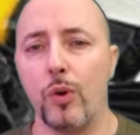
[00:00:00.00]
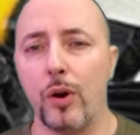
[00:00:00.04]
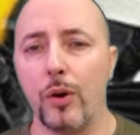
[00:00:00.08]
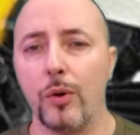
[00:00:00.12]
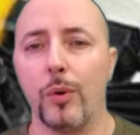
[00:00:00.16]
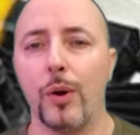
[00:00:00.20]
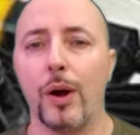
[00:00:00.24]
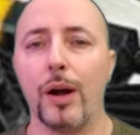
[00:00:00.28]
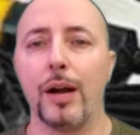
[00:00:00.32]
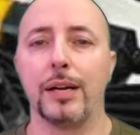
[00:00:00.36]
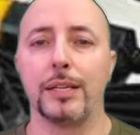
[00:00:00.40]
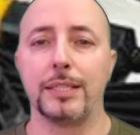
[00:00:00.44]

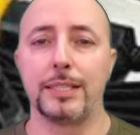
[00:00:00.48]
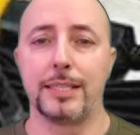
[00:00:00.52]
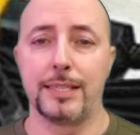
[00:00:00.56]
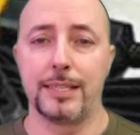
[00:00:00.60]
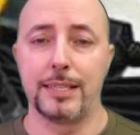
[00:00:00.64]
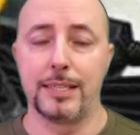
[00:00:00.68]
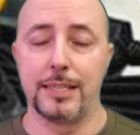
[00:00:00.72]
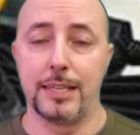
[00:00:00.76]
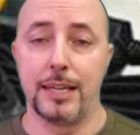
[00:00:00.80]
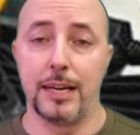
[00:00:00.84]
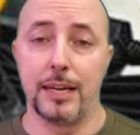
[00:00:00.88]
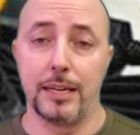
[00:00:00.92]
sussiste
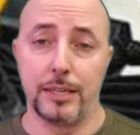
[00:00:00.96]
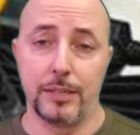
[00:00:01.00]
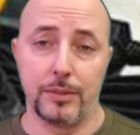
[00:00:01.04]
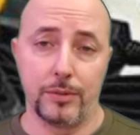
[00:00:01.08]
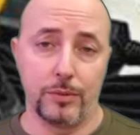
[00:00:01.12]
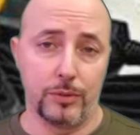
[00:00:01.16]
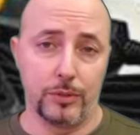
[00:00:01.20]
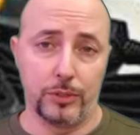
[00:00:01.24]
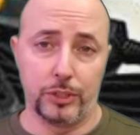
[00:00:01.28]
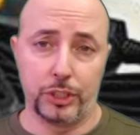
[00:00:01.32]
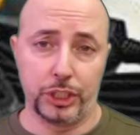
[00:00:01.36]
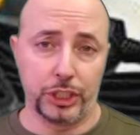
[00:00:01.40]
un vero e
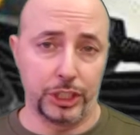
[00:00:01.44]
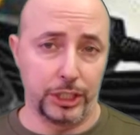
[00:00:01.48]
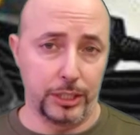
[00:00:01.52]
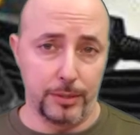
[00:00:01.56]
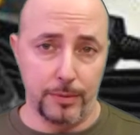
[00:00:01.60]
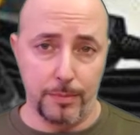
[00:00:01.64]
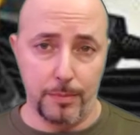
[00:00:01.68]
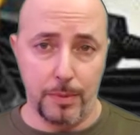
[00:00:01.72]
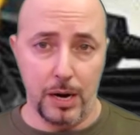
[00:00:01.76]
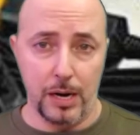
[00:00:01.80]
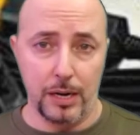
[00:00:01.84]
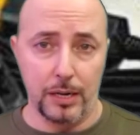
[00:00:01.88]
proprio
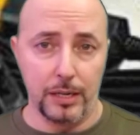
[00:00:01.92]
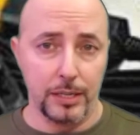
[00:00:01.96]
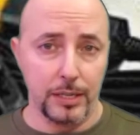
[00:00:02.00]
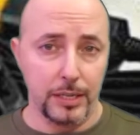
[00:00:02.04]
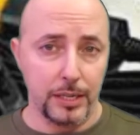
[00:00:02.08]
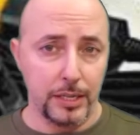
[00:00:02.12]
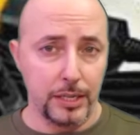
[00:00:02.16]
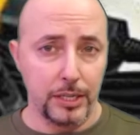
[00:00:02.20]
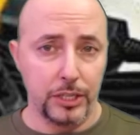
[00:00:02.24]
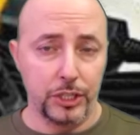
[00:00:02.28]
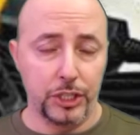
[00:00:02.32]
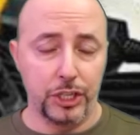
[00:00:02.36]
tema
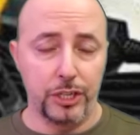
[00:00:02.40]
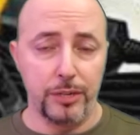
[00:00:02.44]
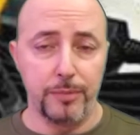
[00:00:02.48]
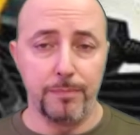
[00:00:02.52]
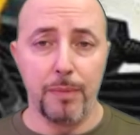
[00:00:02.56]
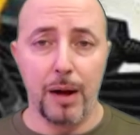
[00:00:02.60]
sicurezza.